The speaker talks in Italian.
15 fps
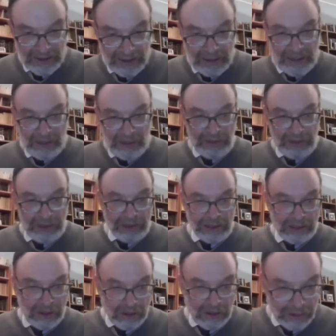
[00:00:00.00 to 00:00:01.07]
e quindi
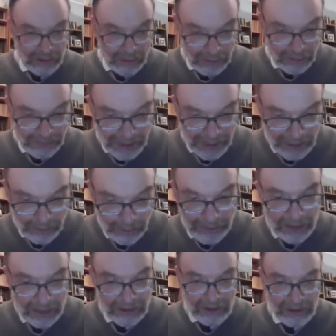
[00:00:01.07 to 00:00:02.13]
solo sul piano
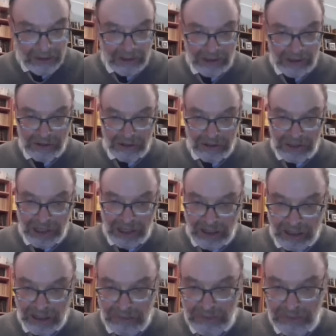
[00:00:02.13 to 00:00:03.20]
pratico e sociale,
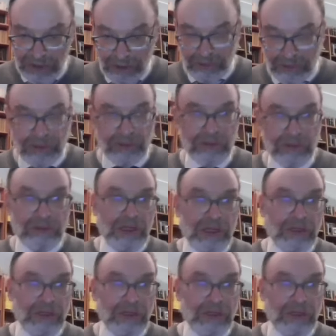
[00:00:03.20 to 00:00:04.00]
ma non su quello